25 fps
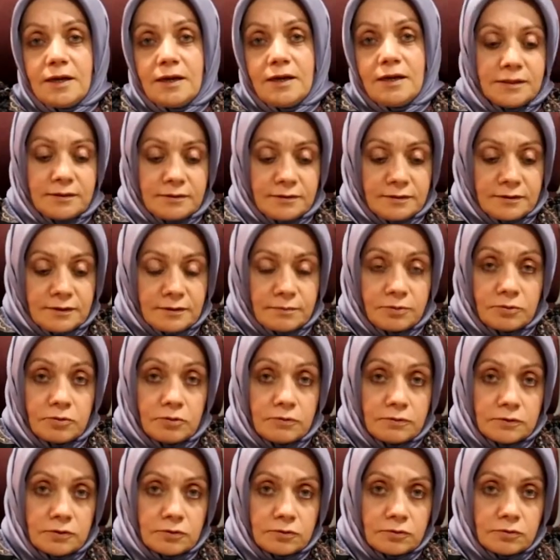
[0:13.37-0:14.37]
Bilindiği gibi
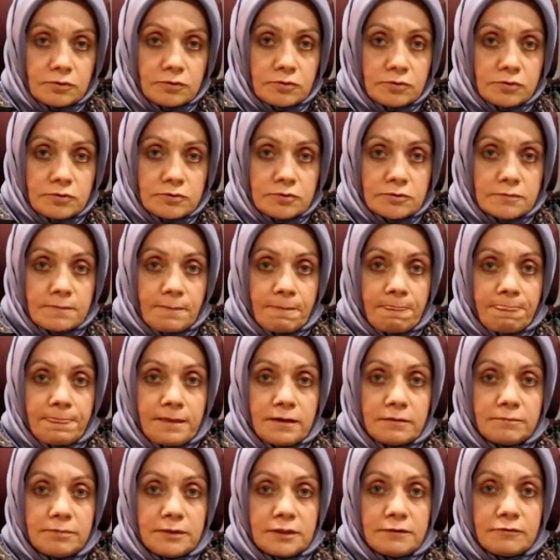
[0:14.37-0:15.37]
COVID-19
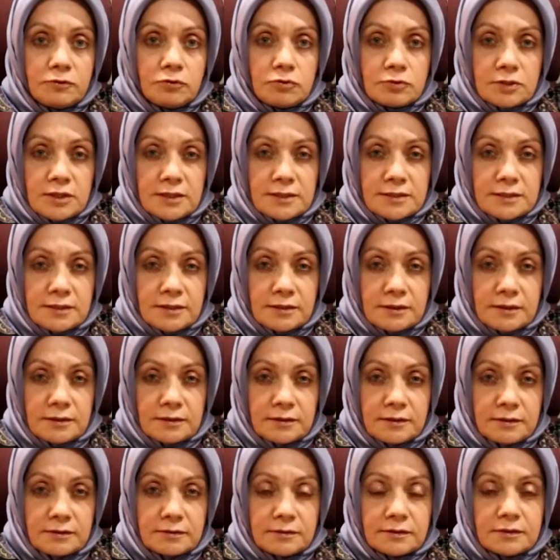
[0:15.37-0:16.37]
bir virüs
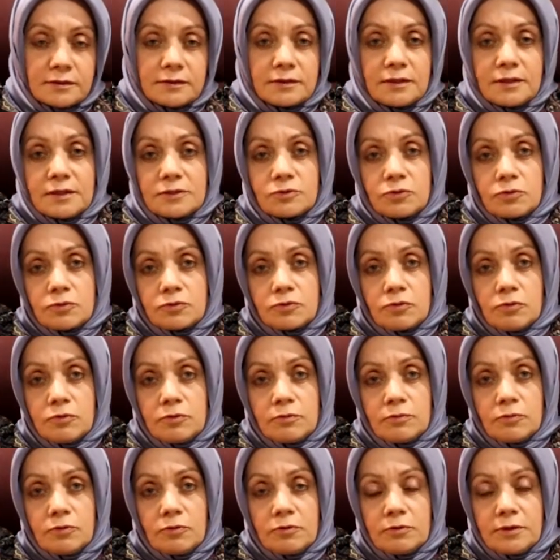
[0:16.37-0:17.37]
hastalığıdır. Daha çok
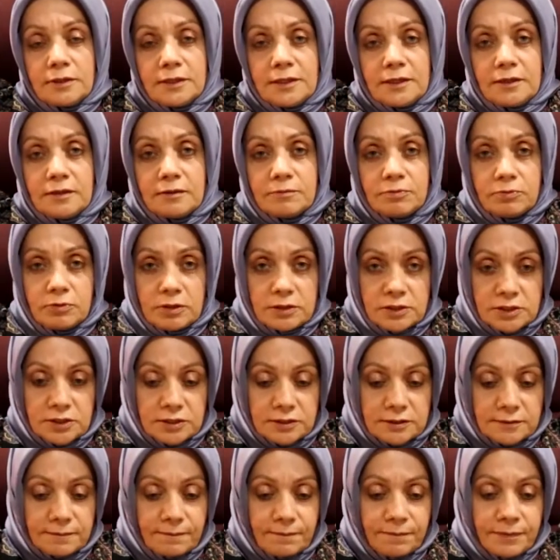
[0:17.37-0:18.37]
solunum yollarıyla
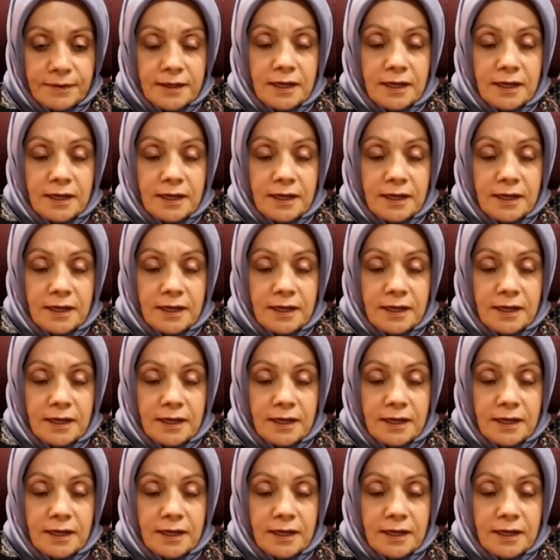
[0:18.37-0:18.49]
bulaşır.